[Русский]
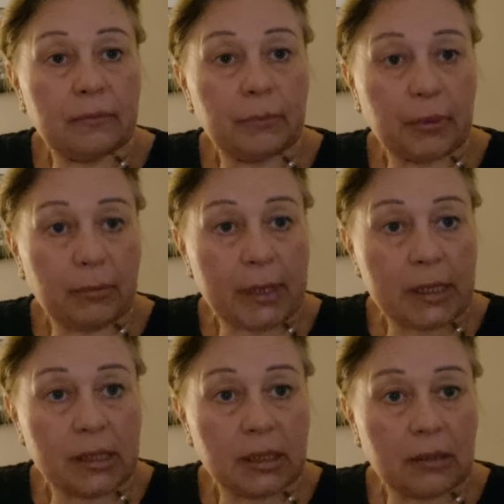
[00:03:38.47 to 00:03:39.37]

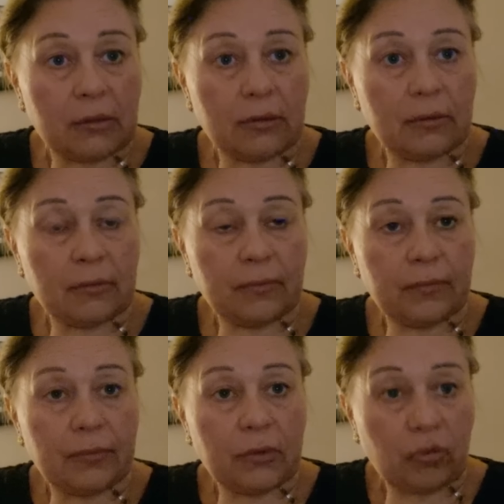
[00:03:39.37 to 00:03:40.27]
Понимаете?
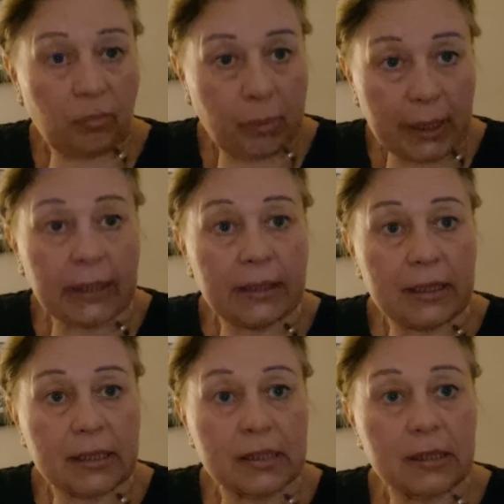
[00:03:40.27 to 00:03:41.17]
В
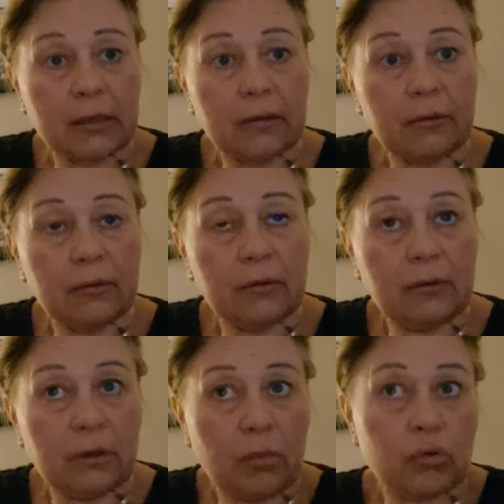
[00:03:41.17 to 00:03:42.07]
больнице.
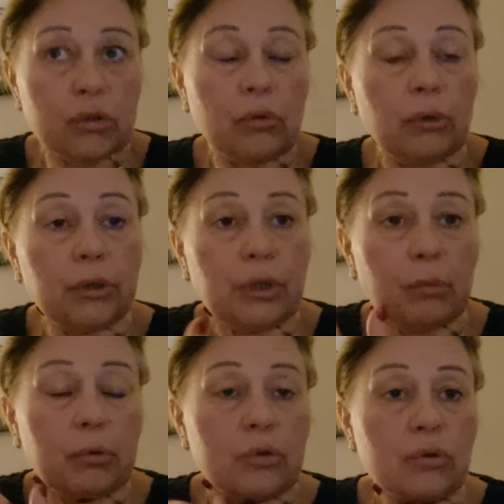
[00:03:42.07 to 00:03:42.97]
Там уже сколько дней
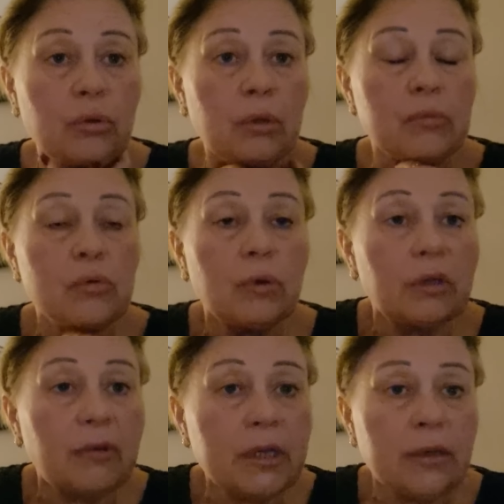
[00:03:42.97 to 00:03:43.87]
прошло, там сколько,
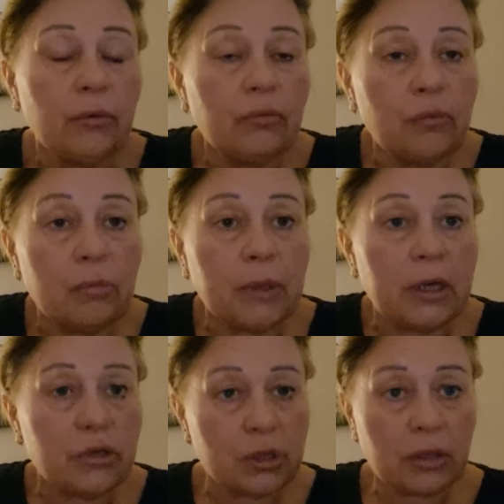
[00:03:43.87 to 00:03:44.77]
два дня он в коме
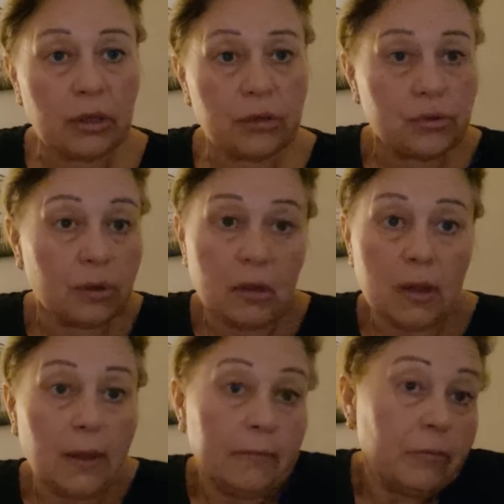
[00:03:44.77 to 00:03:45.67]
лежал или что.
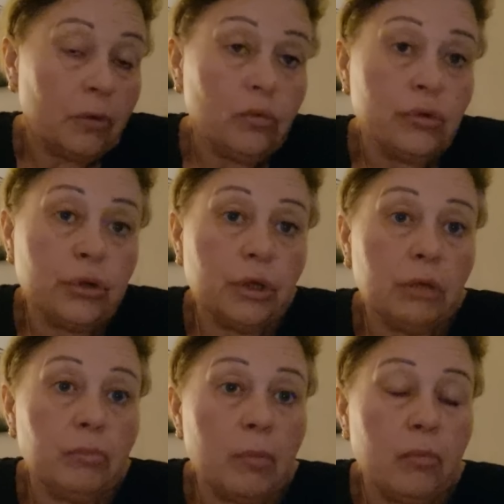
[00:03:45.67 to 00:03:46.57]
Он же не
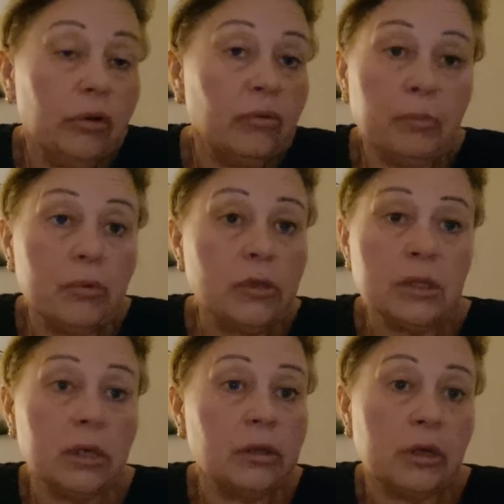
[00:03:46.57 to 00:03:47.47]
от попоев,
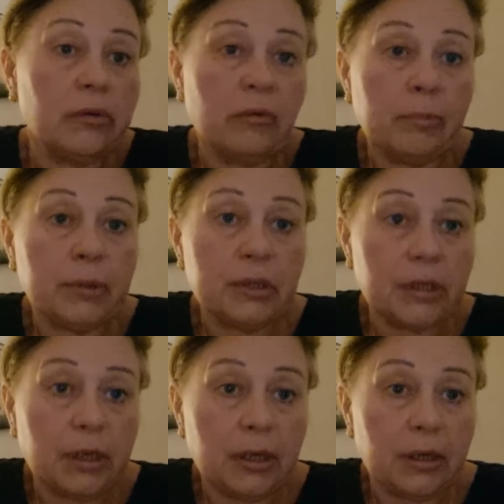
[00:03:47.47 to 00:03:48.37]
просто от
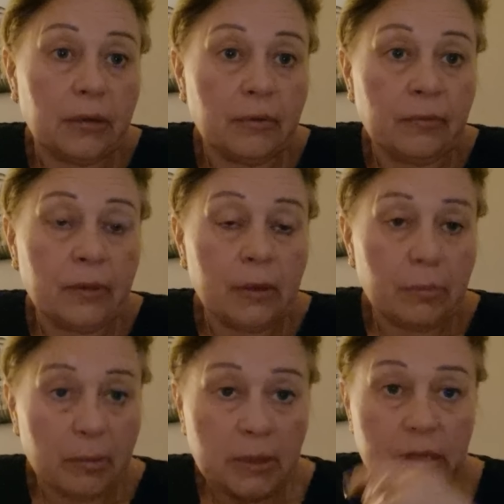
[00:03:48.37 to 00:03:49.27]
кровопотери.
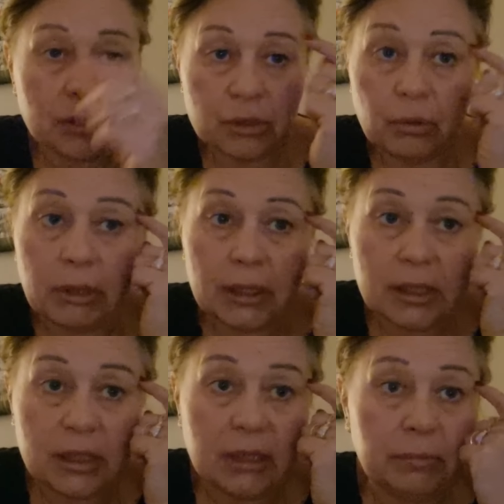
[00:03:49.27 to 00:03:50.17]
Понимаете, настолько
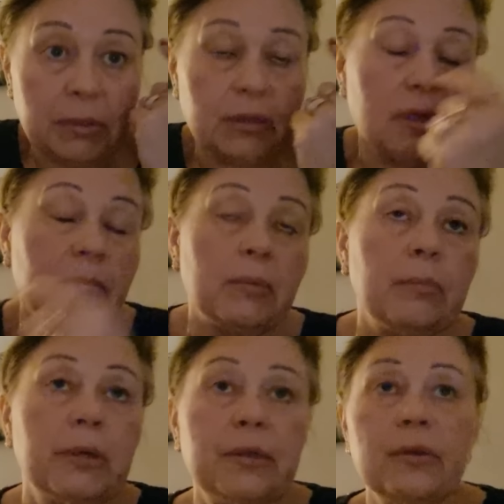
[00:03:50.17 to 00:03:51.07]
дебилами
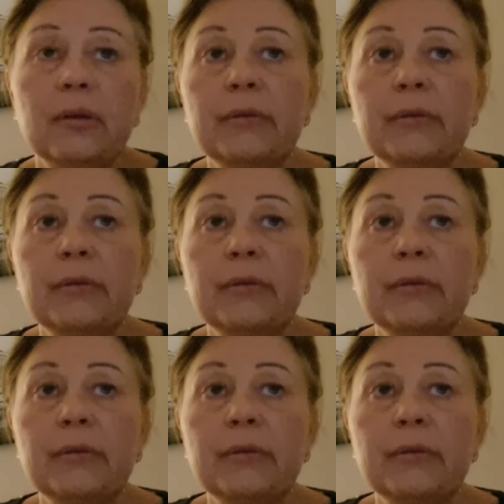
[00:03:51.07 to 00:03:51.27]
быть.